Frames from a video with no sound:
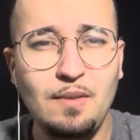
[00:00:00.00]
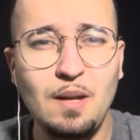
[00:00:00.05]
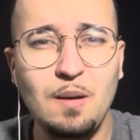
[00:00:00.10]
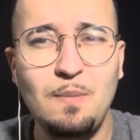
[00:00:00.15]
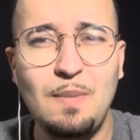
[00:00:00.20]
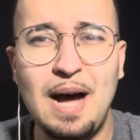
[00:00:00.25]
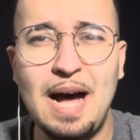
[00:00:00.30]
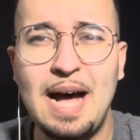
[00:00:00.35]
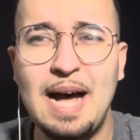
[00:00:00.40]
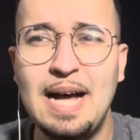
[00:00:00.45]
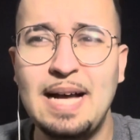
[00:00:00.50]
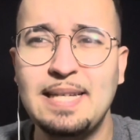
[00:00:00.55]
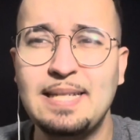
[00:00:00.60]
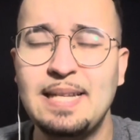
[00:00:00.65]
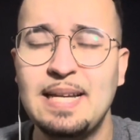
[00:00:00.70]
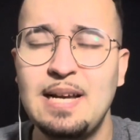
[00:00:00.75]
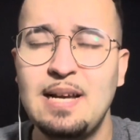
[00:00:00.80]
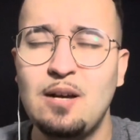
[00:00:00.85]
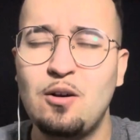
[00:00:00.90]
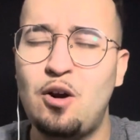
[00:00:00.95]
Mas
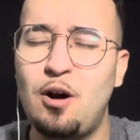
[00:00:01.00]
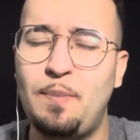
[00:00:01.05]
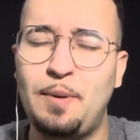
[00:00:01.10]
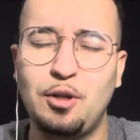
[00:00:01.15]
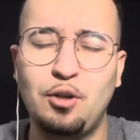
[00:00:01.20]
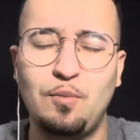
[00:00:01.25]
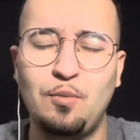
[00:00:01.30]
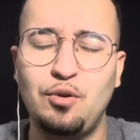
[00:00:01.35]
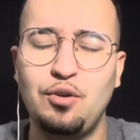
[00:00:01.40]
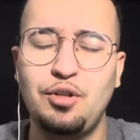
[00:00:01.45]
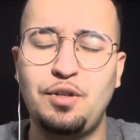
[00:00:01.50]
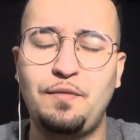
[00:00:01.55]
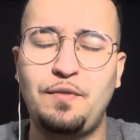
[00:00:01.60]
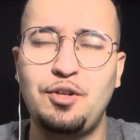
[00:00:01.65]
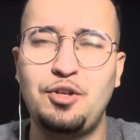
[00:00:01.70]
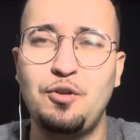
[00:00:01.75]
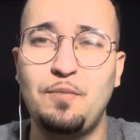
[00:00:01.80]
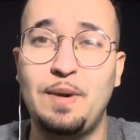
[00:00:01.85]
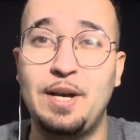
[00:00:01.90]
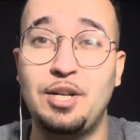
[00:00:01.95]
Copa do Mundo
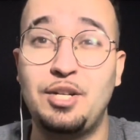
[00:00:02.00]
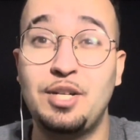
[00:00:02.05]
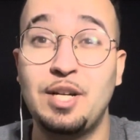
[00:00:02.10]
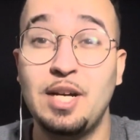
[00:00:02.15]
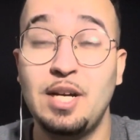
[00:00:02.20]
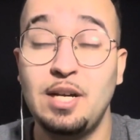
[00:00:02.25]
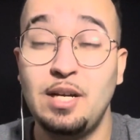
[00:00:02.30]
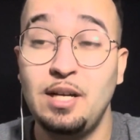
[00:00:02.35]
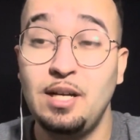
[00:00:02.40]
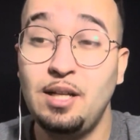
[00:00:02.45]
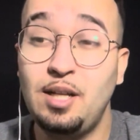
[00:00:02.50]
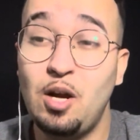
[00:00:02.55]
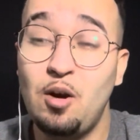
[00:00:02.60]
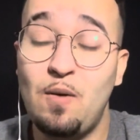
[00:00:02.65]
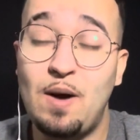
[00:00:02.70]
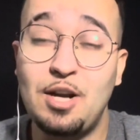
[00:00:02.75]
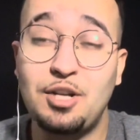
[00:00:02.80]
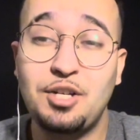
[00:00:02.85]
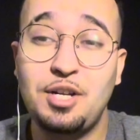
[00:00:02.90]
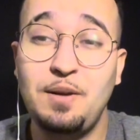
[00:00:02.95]
dificilmente. Então eu
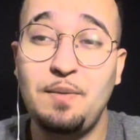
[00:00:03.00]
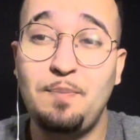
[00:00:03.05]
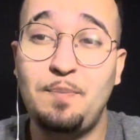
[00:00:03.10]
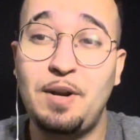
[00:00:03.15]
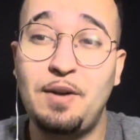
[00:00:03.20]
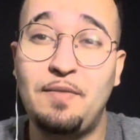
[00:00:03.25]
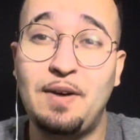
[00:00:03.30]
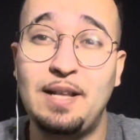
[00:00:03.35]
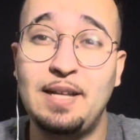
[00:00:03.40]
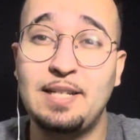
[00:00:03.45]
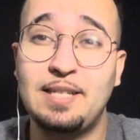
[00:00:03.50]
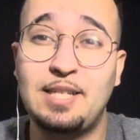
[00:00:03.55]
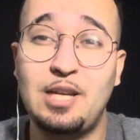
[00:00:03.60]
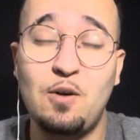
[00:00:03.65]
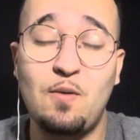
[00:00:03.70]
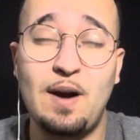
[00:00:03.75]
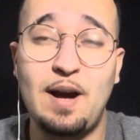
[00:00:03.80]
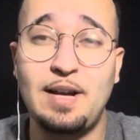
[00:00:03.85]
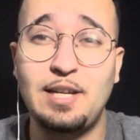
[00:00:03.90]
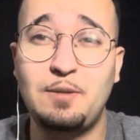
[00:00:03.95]
acho que
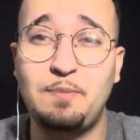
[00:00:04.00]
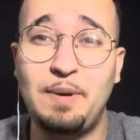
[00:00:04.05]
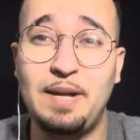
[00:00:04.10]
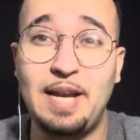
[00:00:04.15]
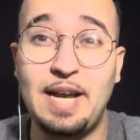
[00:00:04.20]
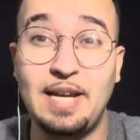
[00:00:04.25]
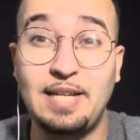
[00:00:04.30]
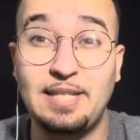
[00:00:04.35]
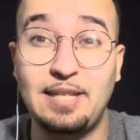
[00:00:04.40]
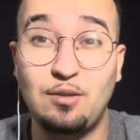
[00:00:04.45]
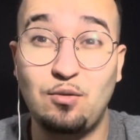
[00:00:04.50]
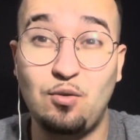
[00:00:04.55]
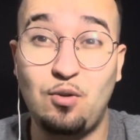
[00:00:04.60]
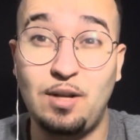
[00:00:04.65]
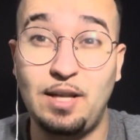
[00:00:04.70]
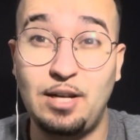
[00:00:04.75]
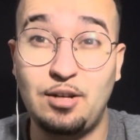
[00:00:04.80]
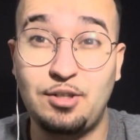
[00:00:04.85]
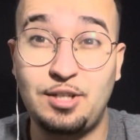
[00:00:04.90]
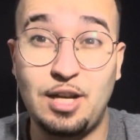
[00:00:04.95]
prevaleceu a experiência do
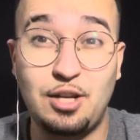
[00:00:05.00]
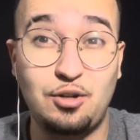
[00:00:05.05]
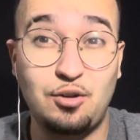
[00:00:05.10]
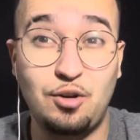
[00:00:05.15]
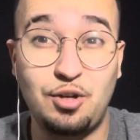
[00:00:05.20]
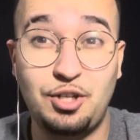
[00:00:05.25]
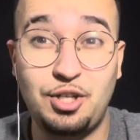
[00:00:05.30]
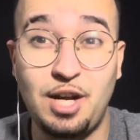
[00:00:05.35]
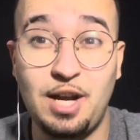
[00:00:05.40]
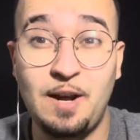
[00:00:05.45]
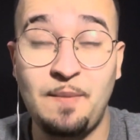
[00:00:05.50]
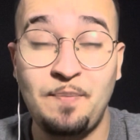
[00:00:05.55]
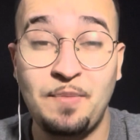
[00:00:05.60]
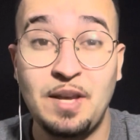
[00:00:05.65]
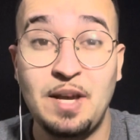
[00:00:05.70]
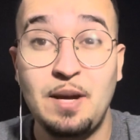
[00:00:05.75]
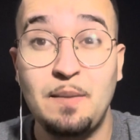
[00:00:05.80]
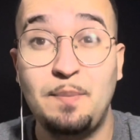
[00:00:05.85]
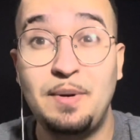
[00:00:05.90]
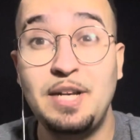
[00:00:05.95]
goleiro Sérgio Rocher,
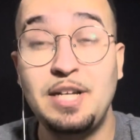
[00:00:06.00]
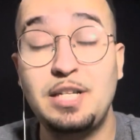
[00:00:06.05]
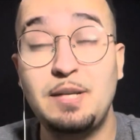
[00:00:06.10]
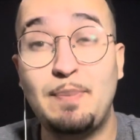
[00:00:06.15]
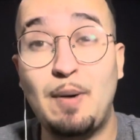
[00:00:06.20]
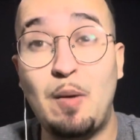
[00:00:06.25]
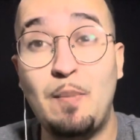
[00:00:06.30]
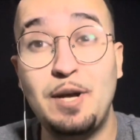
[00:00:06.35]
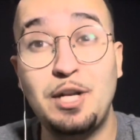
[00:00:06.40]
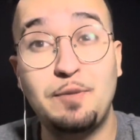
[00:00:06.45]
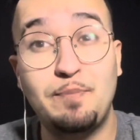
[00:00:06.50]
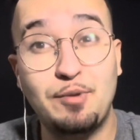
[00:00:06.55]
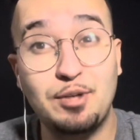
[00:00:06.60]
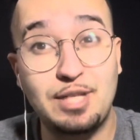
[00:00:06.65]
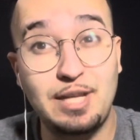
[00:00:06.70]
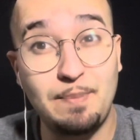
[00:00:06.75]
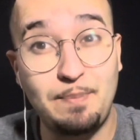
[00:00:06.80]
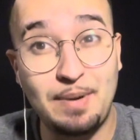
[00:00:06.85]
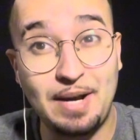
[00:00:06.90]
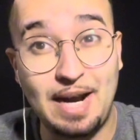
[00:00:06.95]
principalmente por
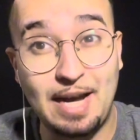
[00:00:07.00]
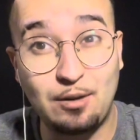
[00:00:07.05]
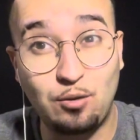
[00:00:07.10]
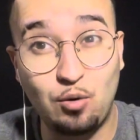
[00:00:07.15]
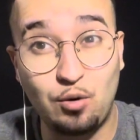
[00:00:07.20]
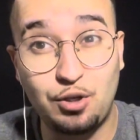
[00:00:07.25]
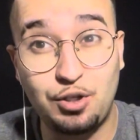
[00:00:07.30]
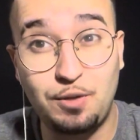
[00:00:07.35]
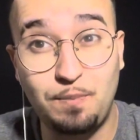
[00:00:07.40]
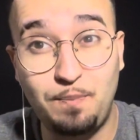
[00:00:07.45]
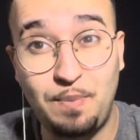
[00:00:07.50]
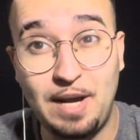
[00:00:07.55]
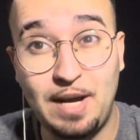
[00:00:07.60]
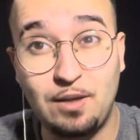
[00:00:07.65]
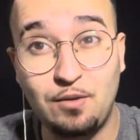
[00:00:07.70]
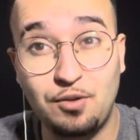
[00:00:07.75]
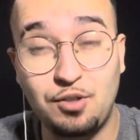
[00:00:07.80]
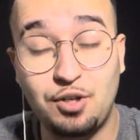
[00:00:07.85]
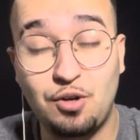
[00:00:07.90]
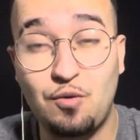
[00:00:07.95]
ser pegador de
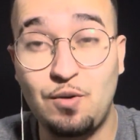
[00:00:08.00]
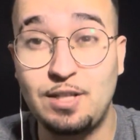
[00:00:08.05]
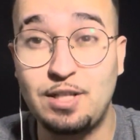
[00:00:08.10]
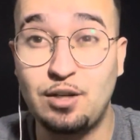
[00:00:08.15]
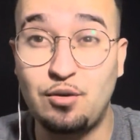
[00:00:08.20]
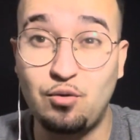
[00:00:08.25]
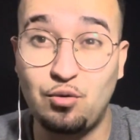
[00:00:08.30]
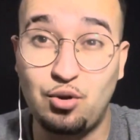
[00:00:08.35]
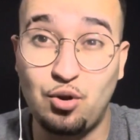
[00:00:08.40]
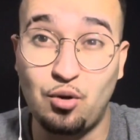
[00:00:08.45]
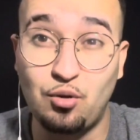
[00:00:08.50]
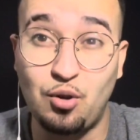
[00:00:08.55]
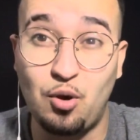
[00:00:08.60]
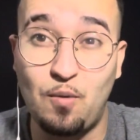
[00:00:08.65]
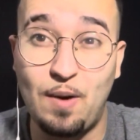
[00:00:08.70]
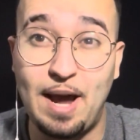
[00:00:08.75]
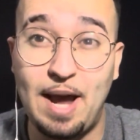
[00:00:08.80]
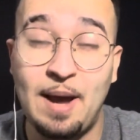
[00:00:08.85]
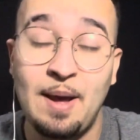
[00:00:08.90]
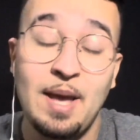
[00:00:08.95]
pênalti, coisa que o John não
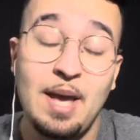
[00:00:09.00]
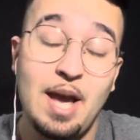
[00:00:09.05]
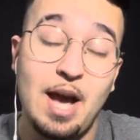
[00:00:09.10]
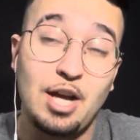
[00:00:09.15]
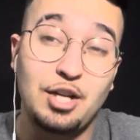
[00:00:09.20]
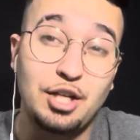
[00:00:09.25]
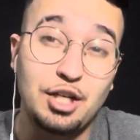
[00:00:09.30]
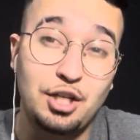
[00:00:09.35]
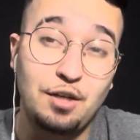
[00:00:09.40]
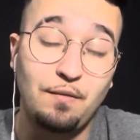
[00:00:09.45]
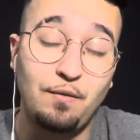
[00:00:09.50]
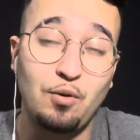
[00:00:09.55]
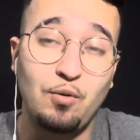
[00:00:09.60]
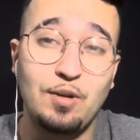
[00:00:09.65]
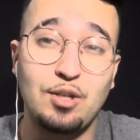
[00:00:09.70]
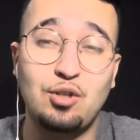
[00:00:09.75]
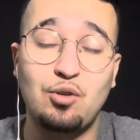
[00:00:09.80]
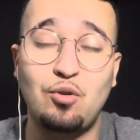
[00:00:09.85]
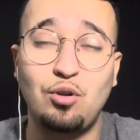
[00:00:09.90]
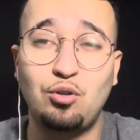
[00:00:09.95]
é. A gente viu
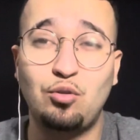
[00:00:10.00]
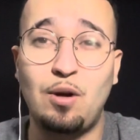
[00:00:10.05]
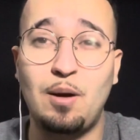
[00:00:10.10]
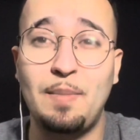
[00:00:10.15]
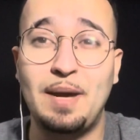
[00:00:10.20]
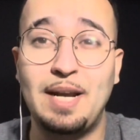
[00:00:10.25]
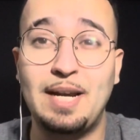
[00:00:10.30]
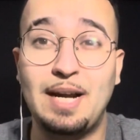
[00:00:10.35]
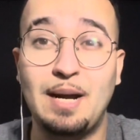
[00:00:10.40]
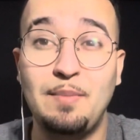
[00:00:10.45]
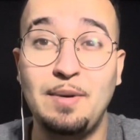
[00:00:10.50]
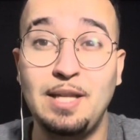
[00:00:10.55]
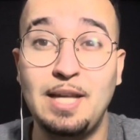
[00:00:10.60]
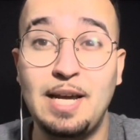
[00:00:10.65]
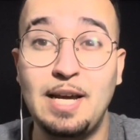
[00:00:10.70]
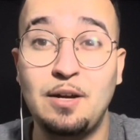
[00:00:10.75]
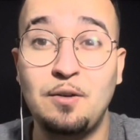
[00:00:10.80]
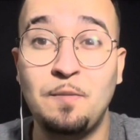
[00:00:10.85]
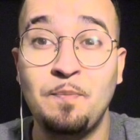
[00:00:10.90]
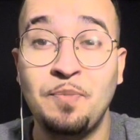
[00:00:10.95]
isso contra o América
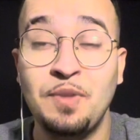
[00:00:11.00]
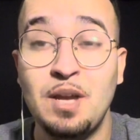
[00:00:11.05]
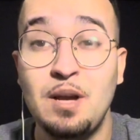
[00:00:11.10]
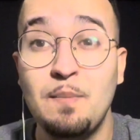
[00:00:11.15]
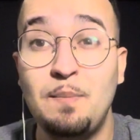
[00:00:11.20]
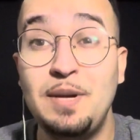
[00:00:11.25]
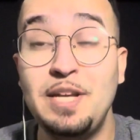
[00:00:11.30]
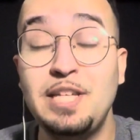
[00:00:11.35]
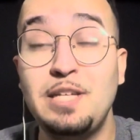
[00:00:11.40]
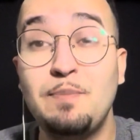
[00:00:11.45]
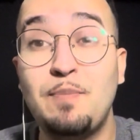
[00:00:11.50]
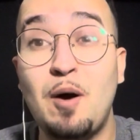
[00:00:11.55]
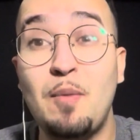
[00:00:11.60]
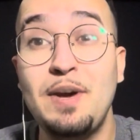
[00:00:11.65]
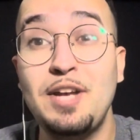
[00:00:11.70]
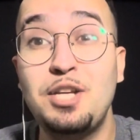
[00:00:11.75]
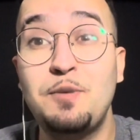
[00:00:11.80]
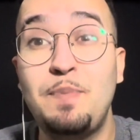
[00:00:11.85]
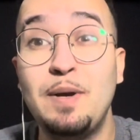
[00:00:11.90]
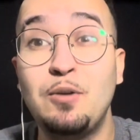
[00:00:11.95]
Mineiro,
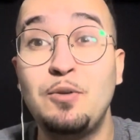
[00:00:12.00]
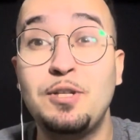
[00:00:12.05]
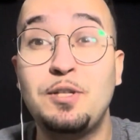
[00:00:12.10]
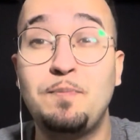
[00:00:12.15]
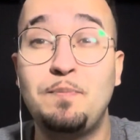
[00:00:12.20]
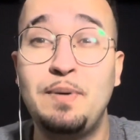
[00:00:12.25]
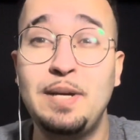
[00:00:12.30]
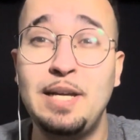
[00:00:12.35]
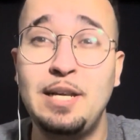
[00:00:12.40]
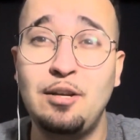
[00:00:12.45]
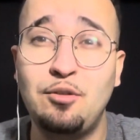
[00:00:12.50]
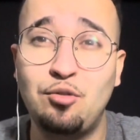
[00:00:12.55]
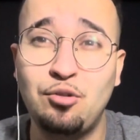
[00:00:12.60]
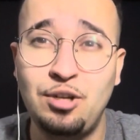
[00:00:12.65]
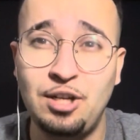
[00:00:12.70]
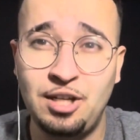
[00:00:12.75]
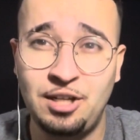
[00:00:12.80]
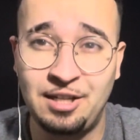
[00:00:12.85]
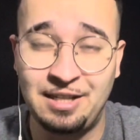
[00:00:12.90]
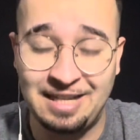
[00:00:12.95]
principalmente pelo espírito
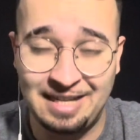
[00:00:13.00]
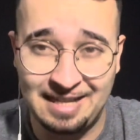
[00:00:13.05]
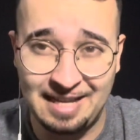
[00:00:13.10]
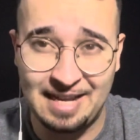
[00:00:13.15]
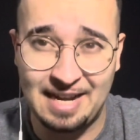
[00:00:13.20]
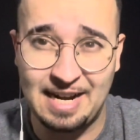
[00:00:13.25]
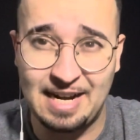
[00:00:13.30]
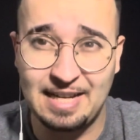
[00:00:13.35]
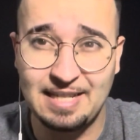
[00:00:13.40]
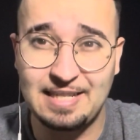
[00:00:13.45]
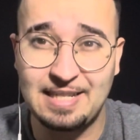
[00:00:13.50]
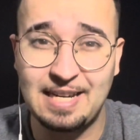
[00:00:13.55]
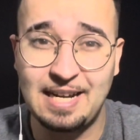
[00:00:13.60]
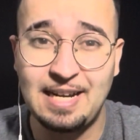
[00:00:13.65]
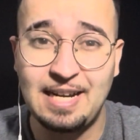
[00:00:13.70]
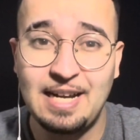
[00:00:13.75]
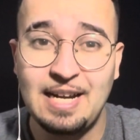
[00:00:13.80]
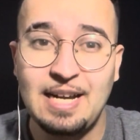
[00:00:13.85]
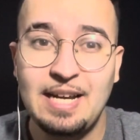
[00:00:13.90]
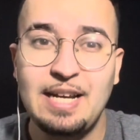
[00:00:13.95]
de liderança
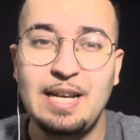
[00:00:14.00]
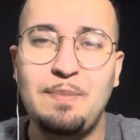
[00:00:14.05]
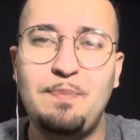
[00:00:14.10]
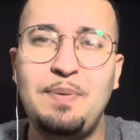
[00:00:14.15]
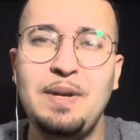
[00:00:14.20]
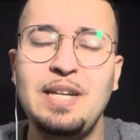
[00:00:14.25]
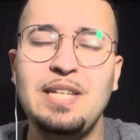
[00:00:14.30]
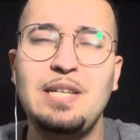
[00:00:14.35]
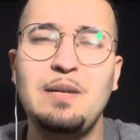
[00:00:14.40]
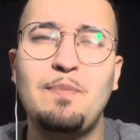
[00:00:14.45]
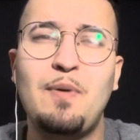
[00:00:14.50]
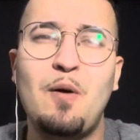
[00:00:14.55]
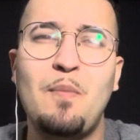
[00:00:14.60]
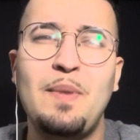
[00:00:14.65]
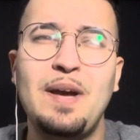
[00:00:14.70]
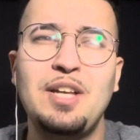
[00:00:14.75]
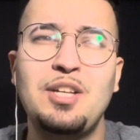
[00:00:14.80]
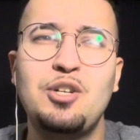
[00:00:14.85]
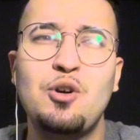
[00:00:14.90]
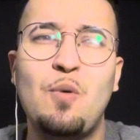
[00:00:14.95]
e
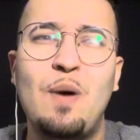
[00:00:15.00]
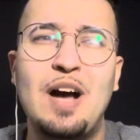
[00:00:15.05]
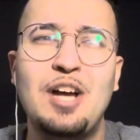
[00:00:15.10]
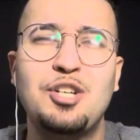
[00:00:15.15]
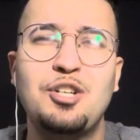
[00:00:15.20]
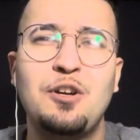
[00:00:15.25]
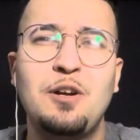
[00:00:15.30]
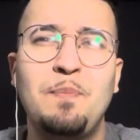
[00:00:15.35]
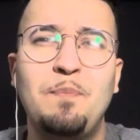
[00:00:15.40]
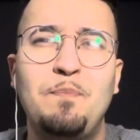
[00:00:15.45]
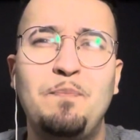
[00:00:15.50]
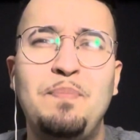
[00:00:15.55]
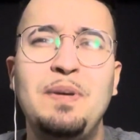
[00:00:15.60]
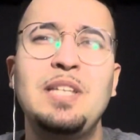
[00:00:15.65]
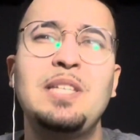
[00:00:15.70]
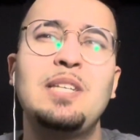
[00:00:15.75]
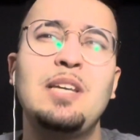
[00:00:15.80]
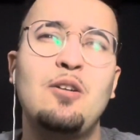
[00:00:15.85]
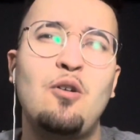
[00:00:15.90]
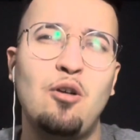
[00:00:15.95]
principalmente eu acho que
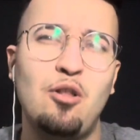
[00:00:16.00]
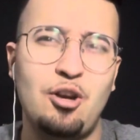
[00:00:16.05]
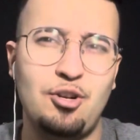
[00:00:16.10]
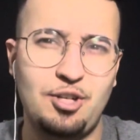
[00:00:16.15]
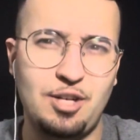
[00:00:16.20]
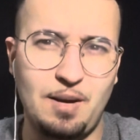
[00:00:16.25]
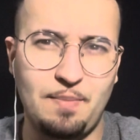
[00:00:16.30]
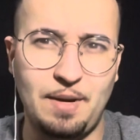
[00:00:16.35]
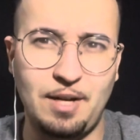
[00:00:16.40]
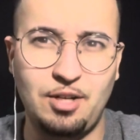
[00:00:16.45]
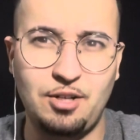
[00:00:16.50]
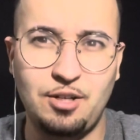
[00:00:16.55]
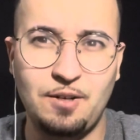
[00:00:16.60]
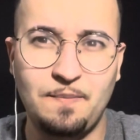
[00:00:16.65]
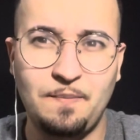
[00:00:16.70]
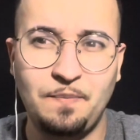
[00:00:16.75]
psicologicamente.